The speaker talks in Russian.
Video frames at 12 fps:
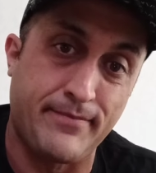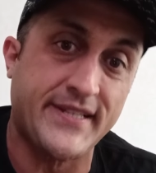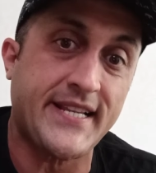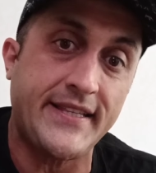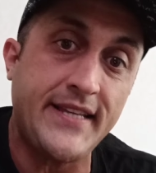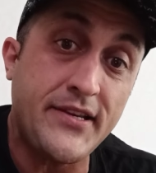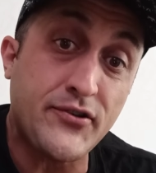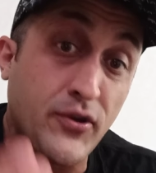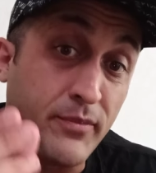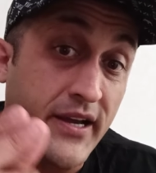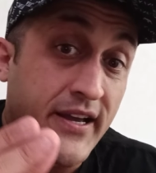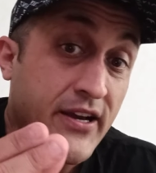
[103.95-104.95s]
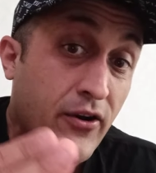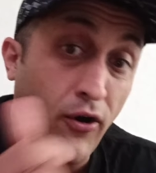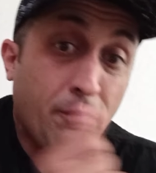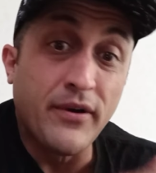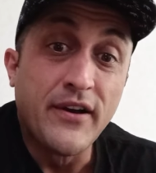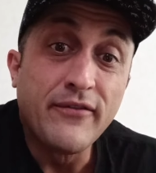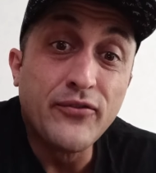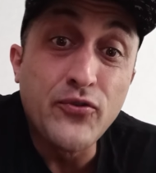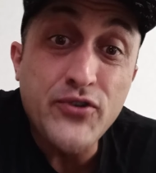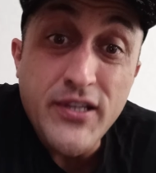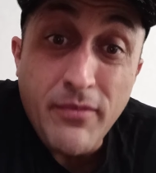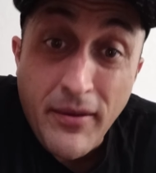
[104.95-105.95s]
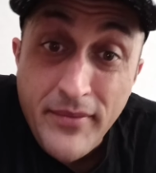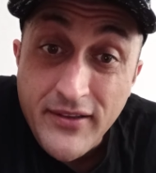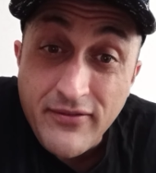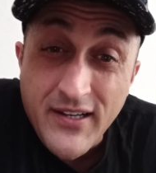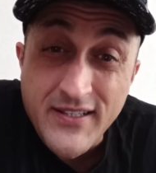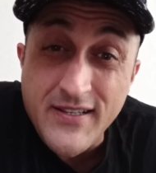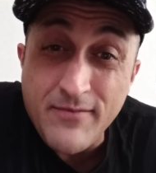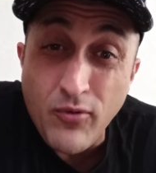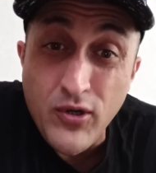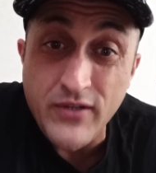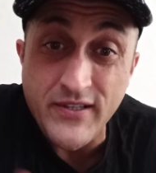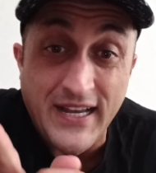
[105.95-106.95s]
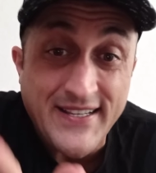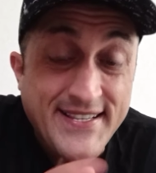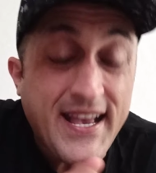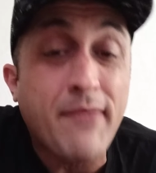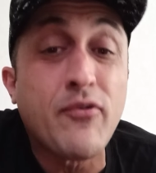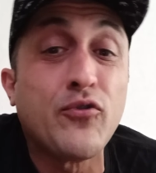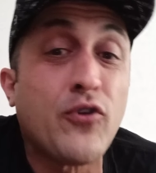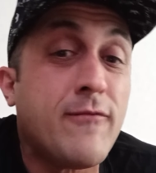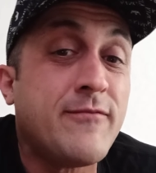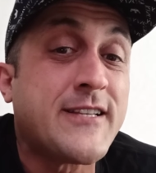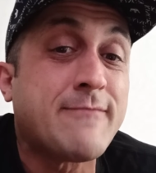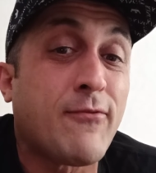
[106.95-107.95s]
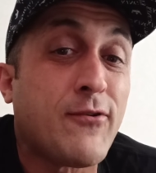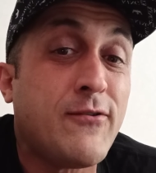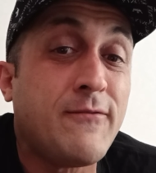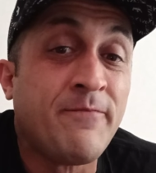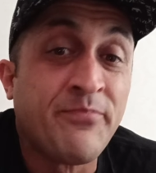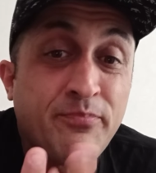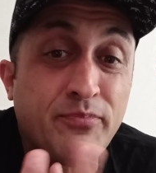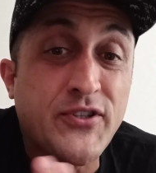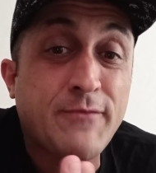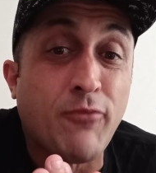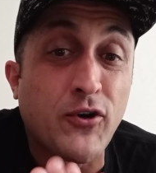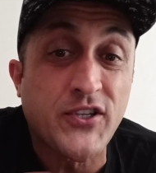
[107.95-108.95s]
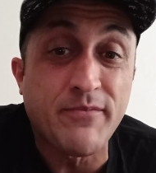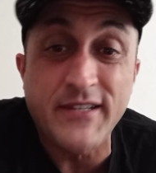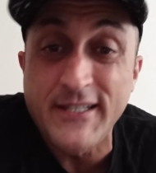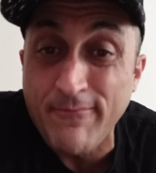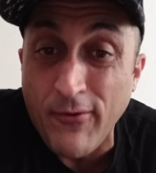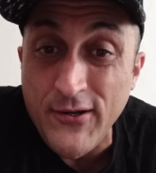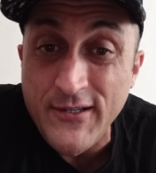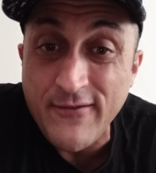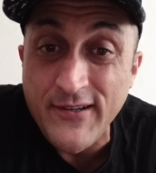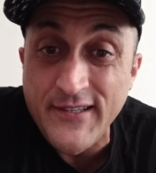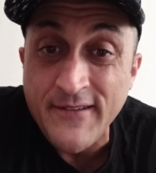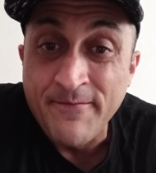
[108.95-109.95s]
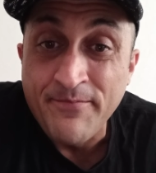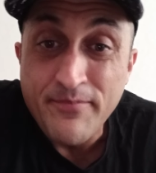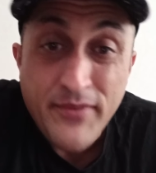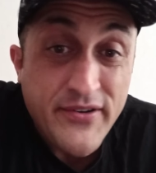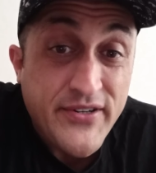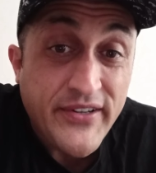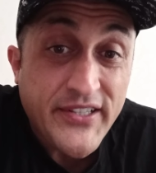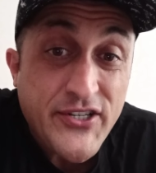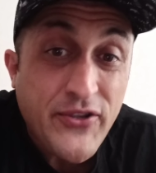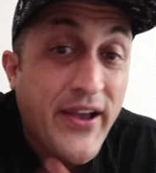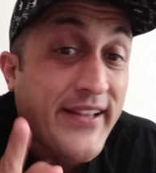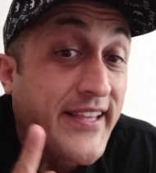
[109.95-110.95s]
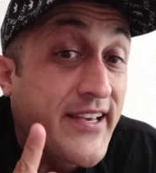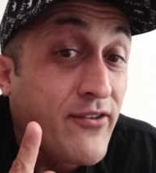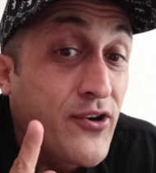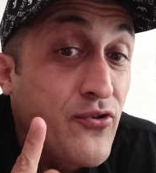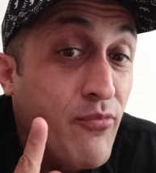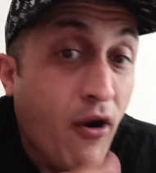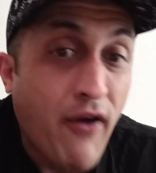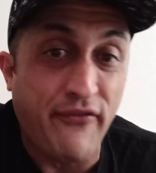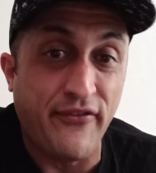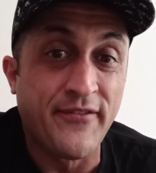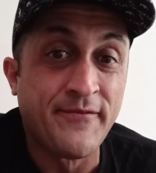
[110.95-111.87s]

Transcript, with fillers: Посадить, чтобы, оп, в нужный момент вас использовать. А самый удобный спо- способ использовать бывшего, это что? Это его любовь.